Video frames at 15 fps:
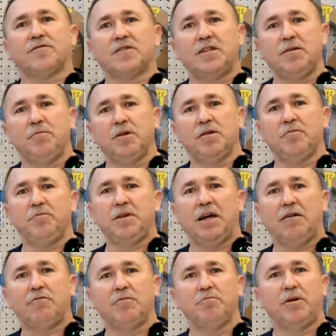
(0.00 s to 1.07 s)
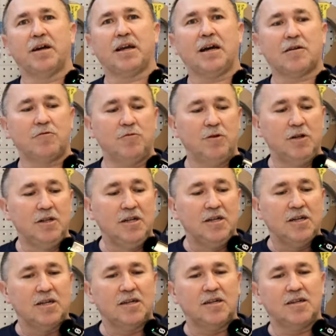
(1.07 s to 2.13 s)
w tym białym baraku,
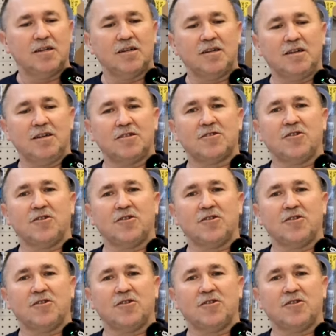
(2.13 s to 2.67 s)
e,